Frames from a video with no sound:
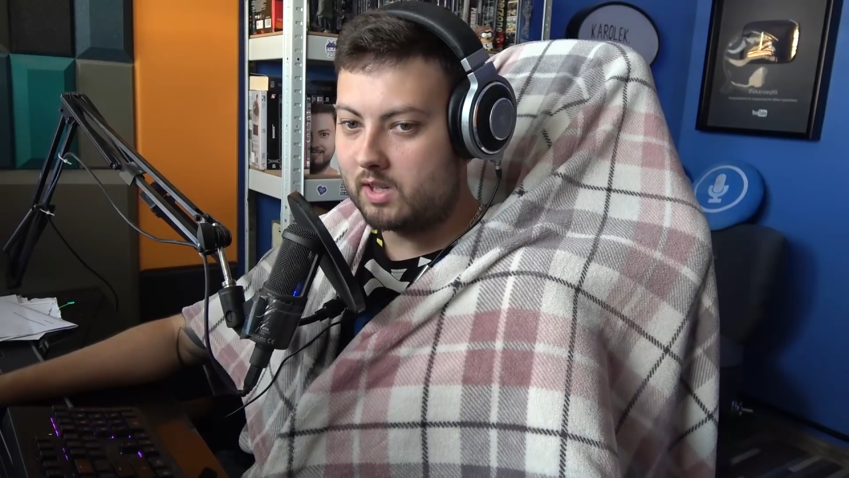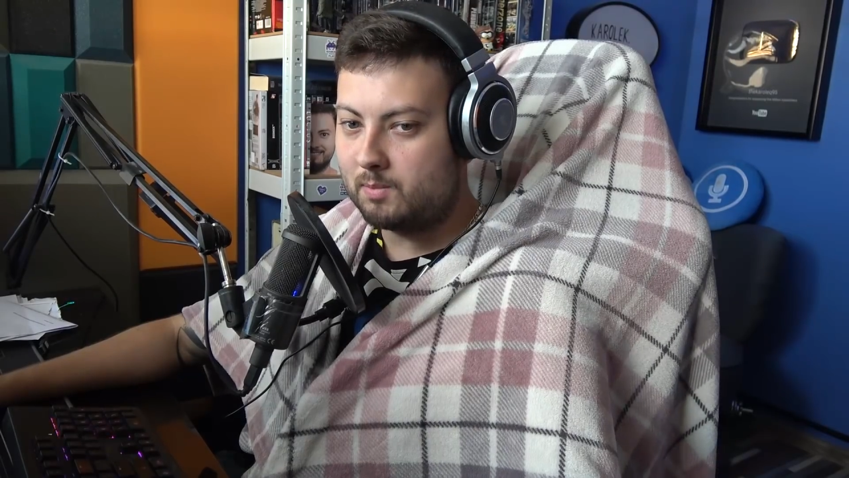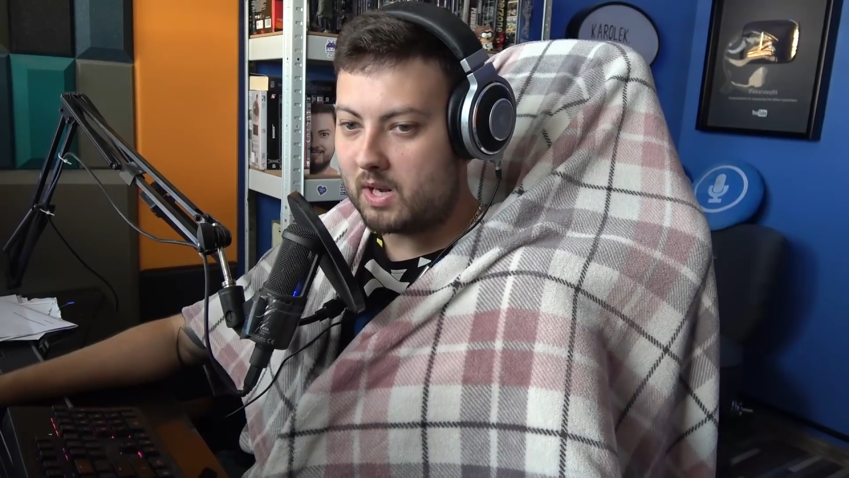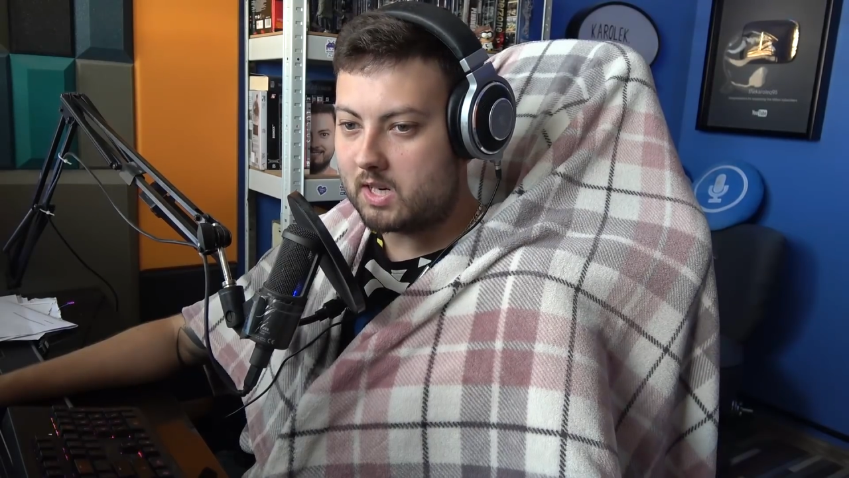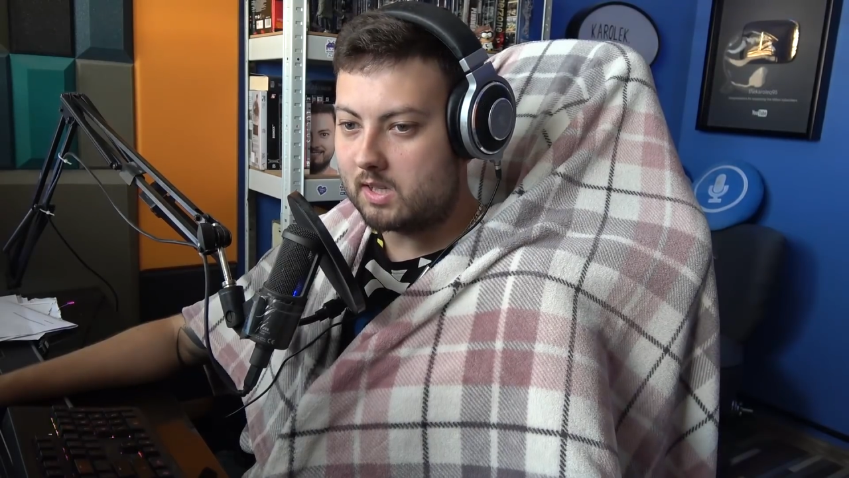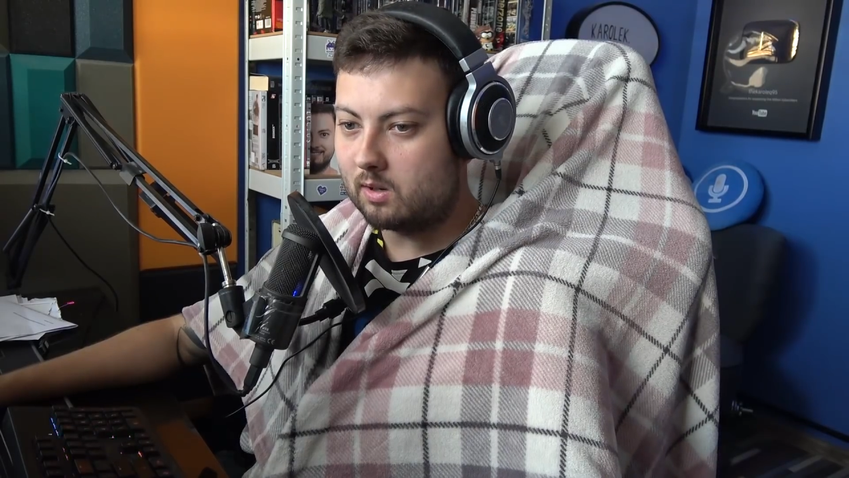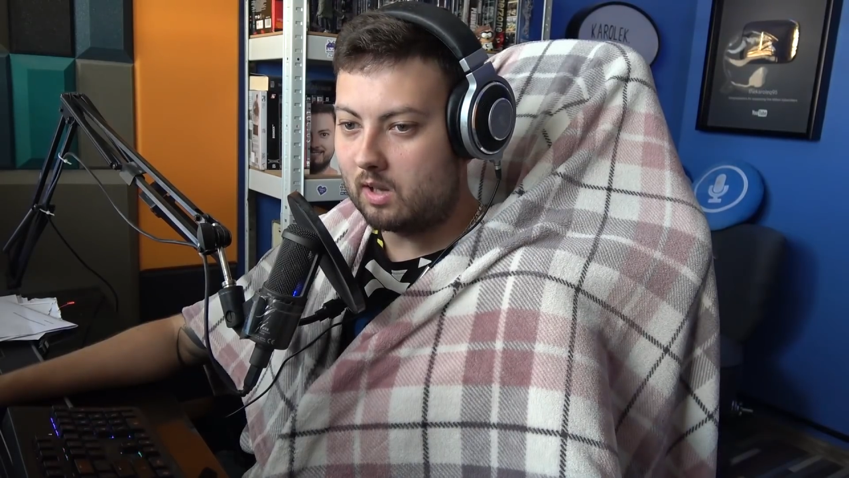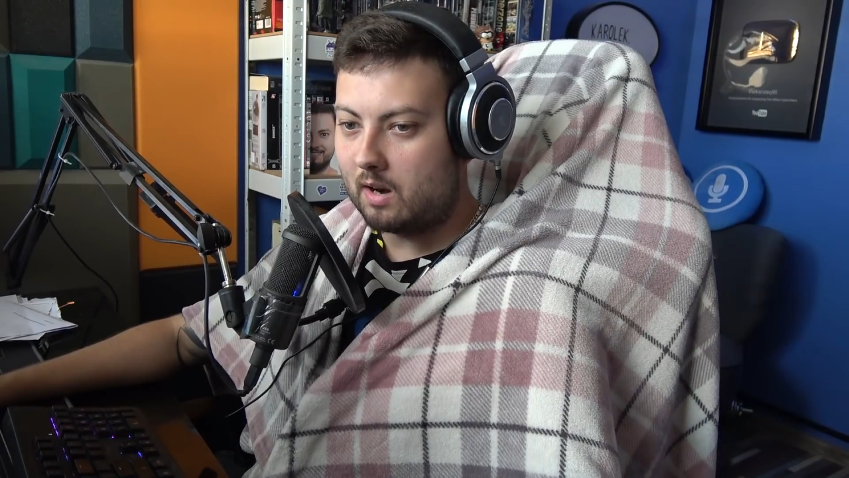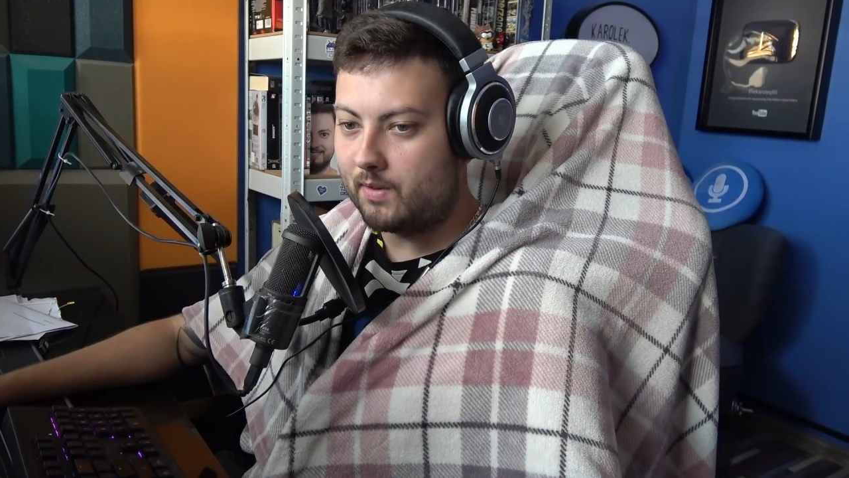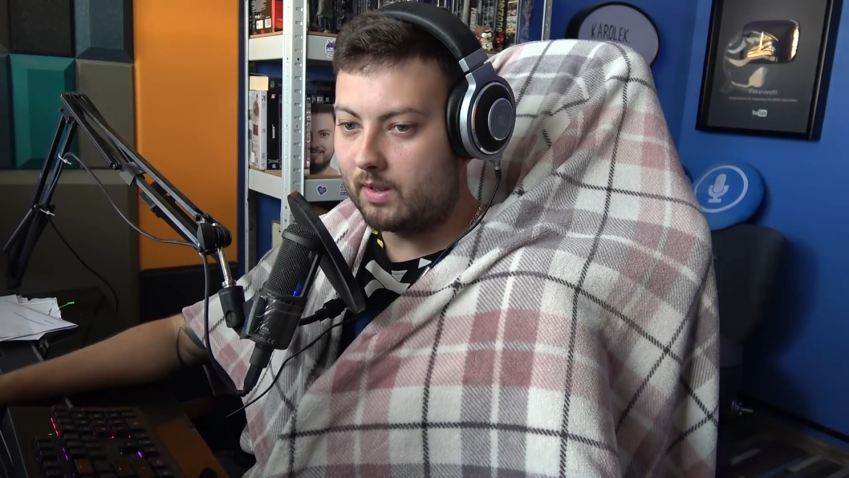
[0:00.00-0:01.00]
więc pierwsze co
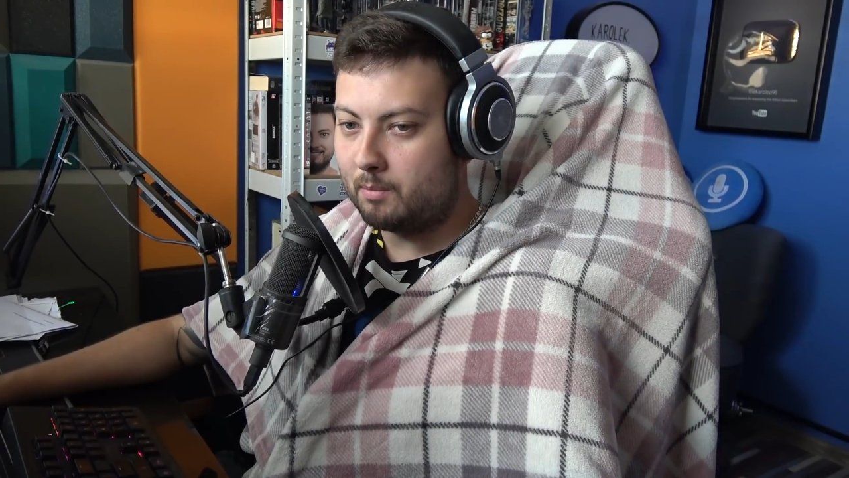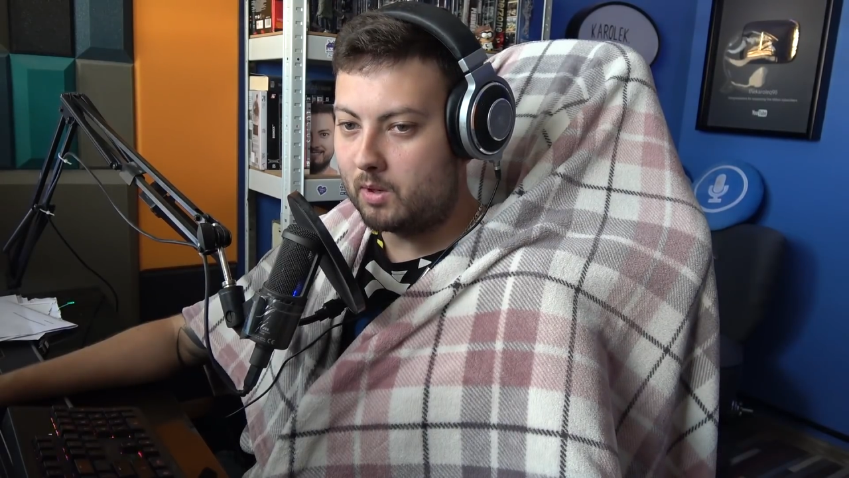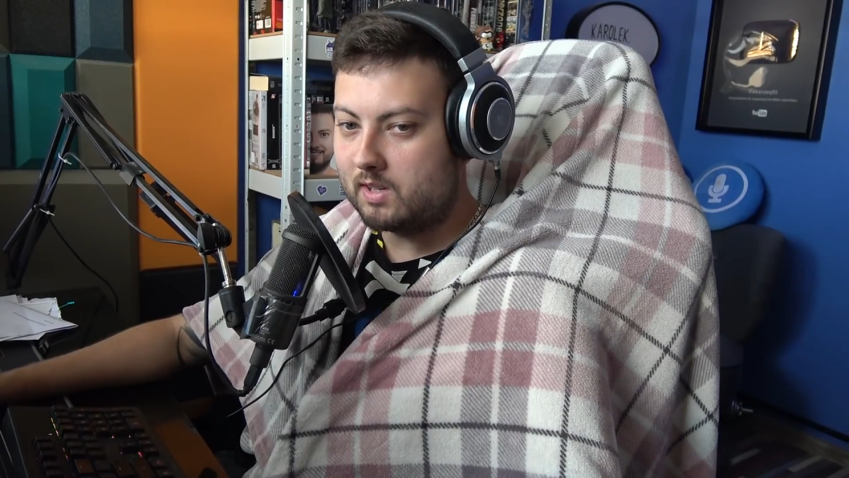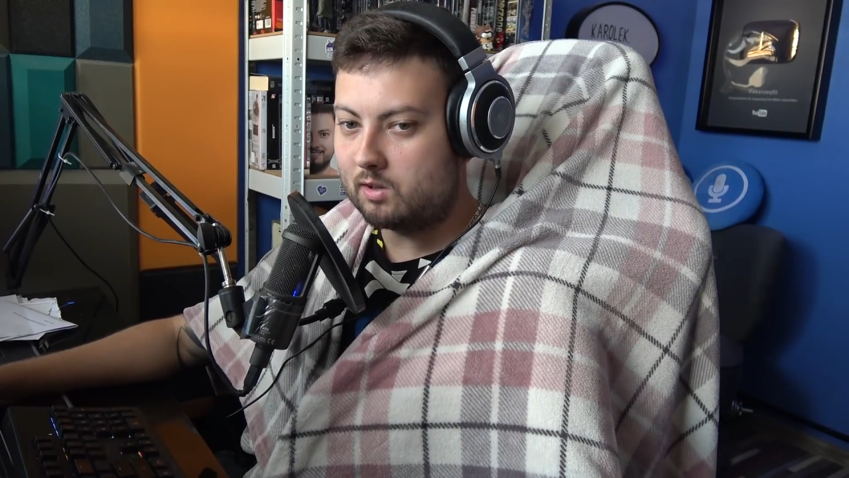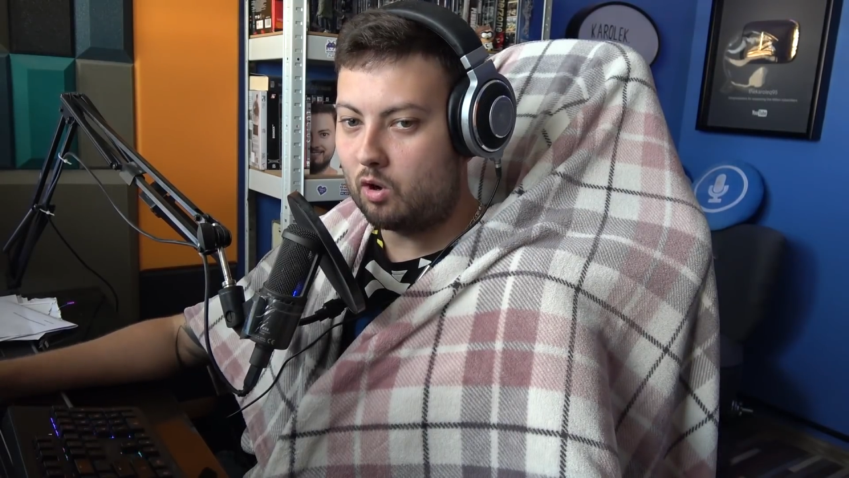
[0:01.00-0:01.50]
telefon na policję,